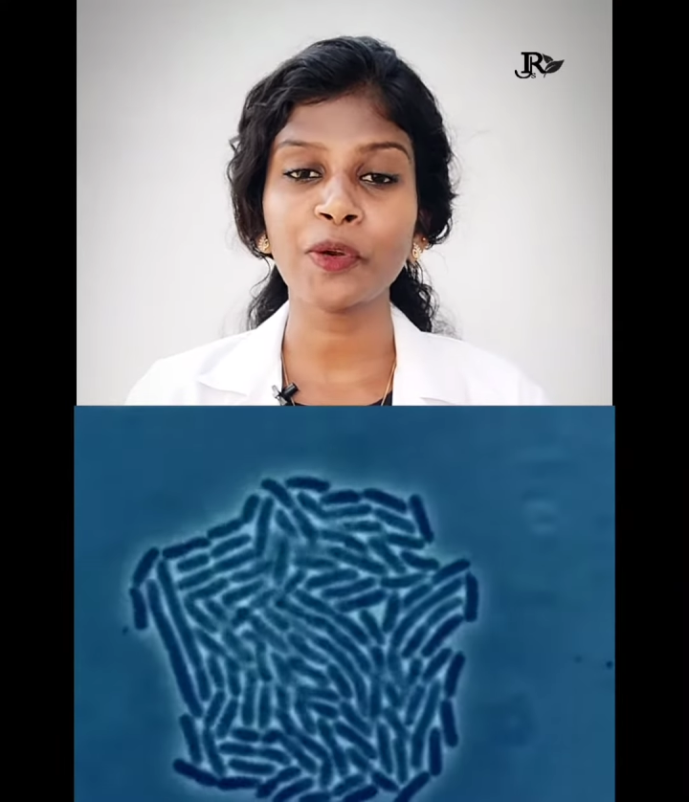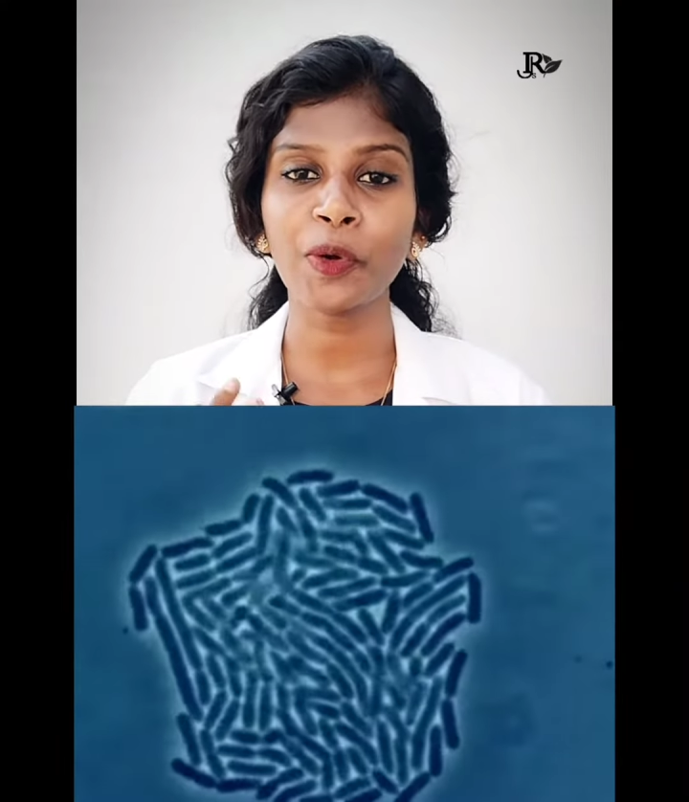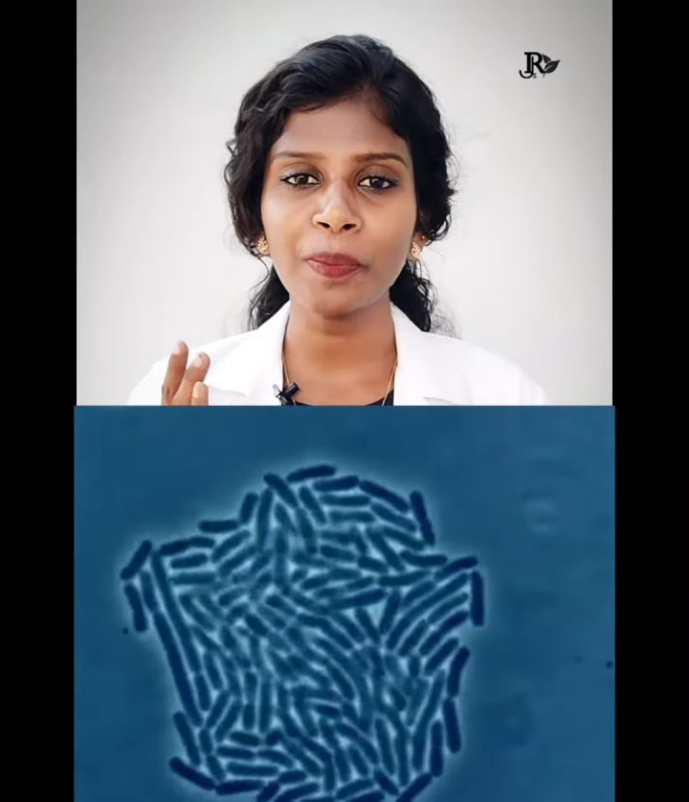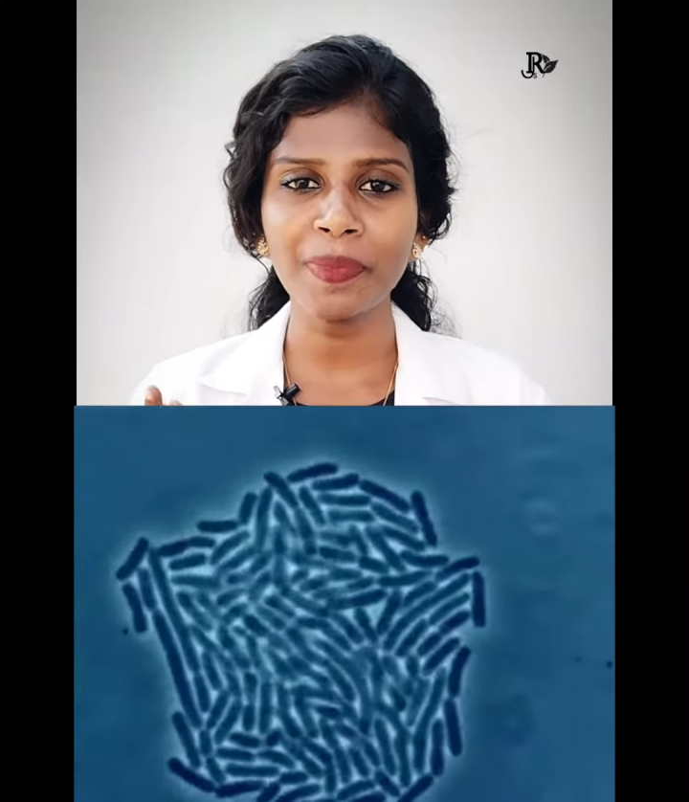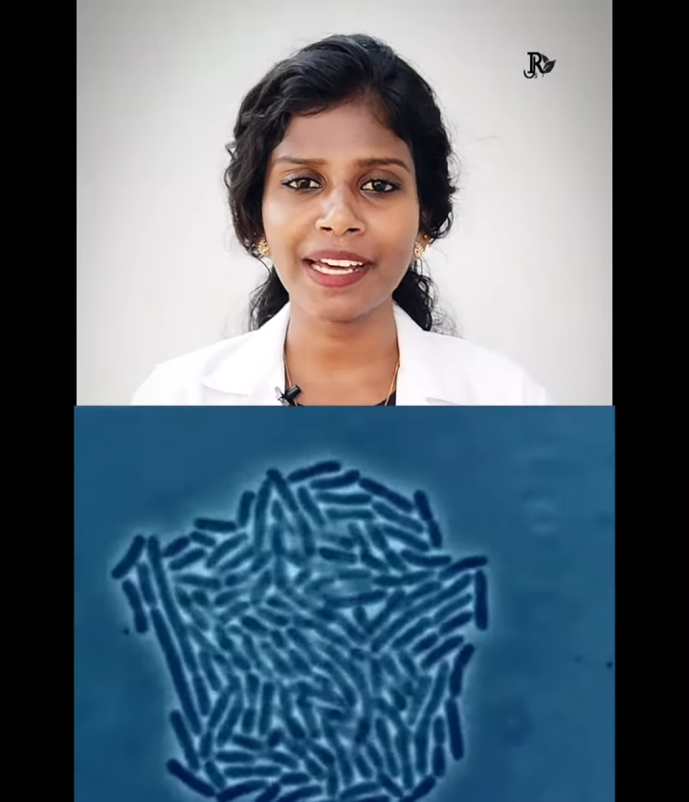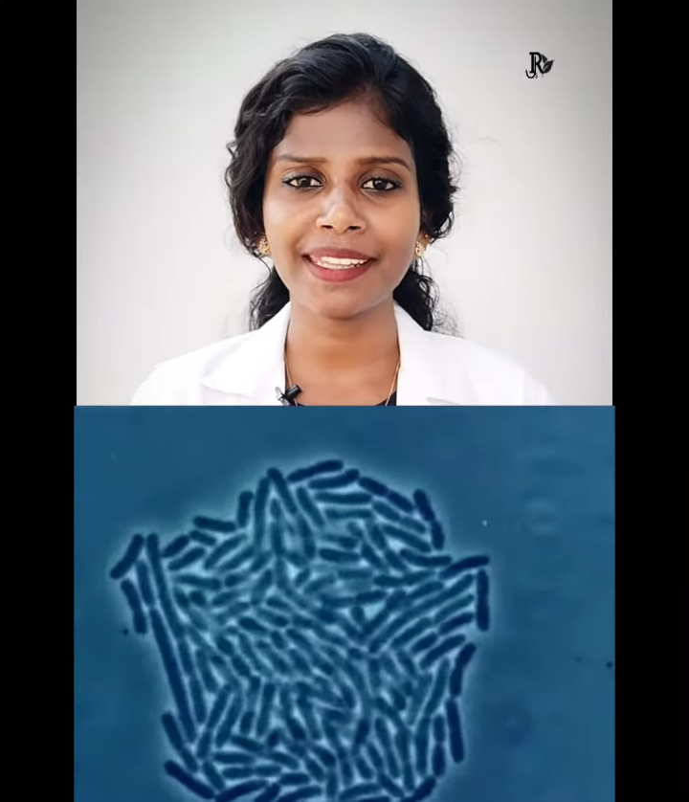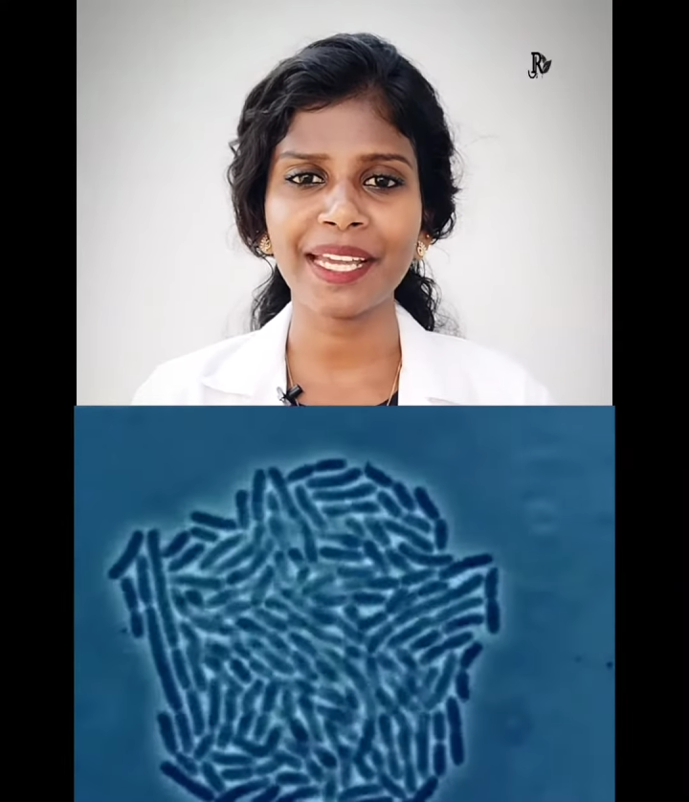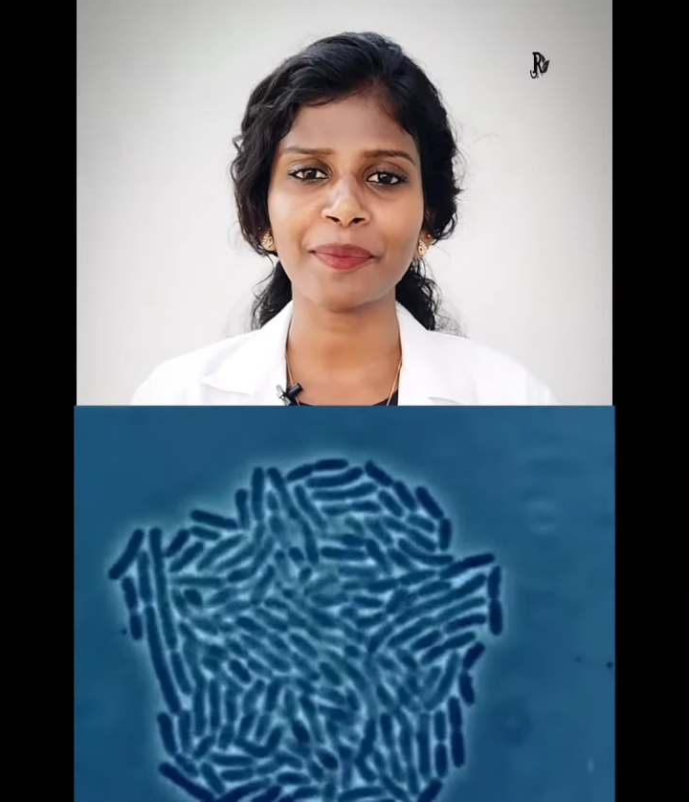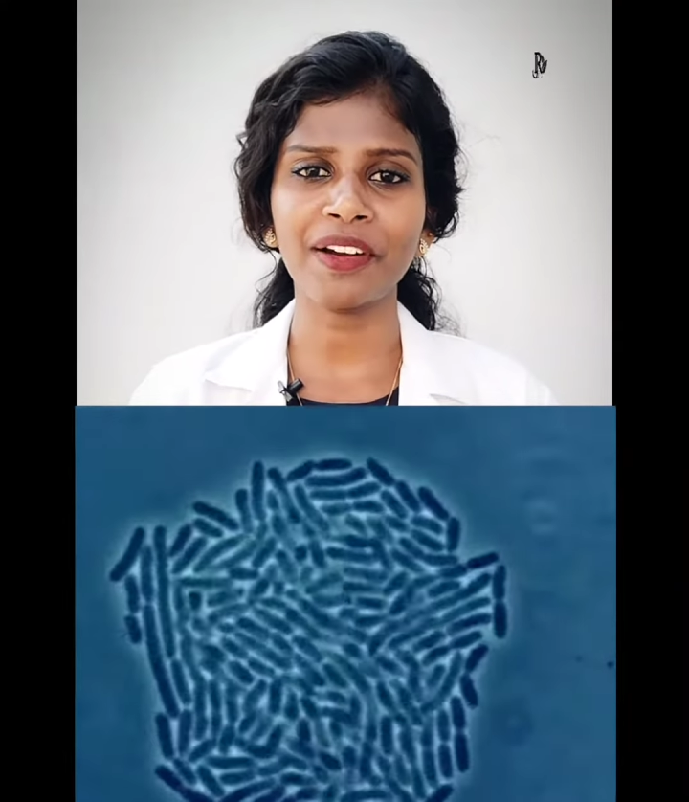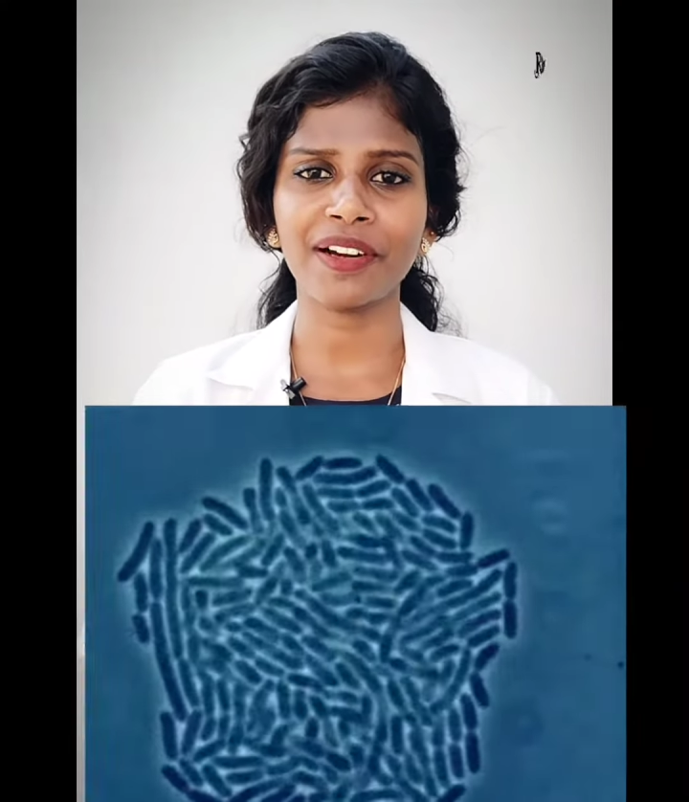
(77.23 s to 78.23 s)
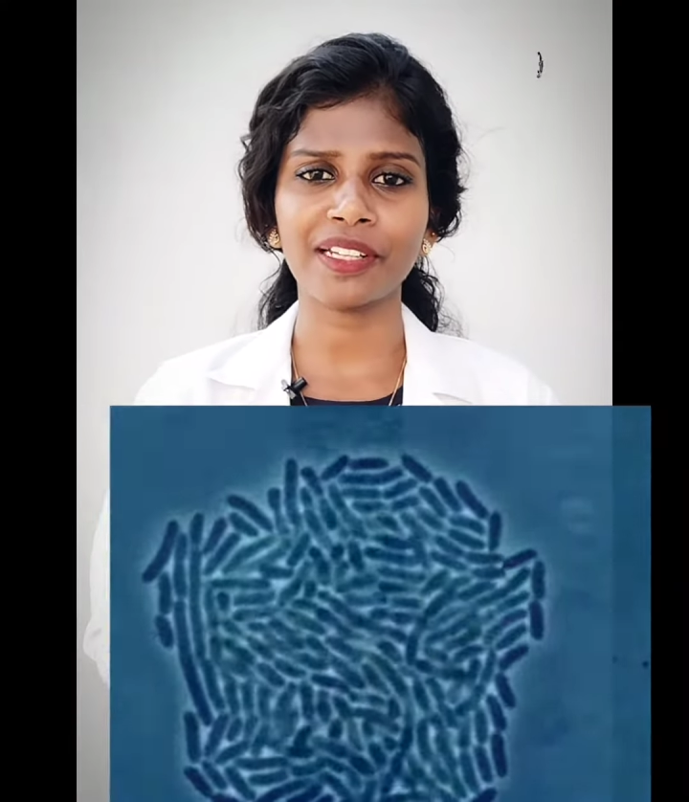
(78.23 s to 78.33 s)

ரொம்ப அதிகமாக